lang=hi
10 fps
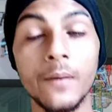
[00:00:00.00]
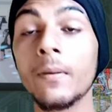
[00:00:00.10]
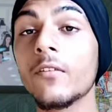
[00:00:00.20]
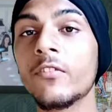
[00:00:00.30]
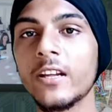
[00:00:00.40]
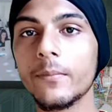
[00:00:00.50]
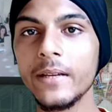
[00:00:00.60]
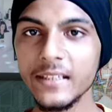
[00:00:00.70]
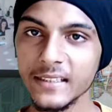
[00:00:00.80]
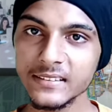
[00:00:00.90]
है पर फिर
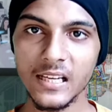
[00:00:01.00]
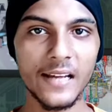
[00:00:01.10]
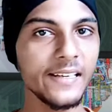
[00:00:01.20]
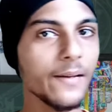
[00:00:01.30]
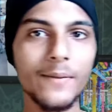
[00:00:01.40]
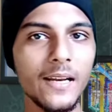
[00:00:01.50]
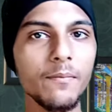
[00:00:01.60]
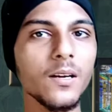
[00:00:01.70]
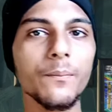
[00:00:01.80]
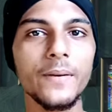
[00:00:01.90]
भी ये सारी
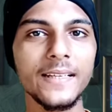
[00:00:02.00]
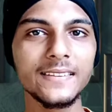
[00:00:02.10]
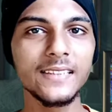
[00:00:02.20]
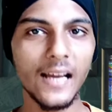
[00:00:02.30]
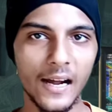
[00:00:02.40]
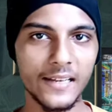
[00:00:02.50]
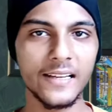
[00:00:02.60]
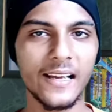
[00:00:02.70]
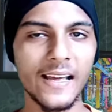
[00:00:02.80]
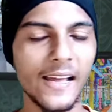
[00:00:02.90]
एमएलएम कंपनीज से हट
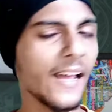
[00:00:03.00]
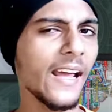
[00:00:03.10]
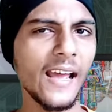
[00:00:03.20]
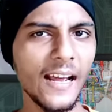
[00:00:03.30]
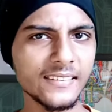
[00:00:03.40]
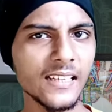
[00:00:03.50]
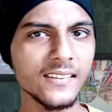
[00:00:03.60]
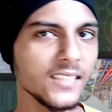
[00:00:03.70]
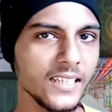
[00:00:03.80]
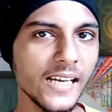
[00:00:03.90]
के है ऐसा
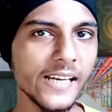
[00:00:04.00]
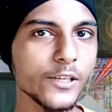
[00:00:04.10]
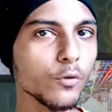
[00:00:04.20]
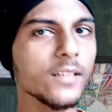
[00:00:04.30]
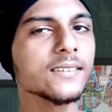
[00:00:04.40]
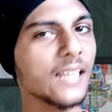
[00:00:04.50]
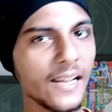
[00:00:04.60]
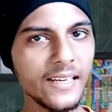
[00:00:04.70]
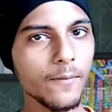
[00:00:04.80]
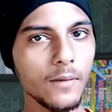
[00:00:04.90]
इसलिए है क्योंकि
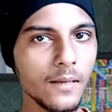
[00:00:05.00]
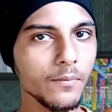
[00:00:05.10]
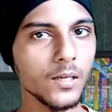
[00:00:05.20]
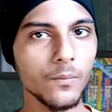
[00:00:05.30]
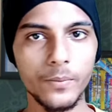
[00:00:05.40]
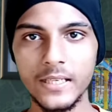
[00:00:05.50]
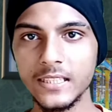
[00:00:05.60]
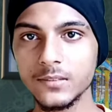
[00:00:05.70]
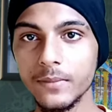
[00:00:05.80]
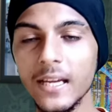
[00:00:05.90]
सारी एमएलएम
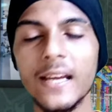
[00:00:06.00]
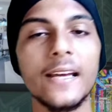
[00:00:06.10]
कंपनीज में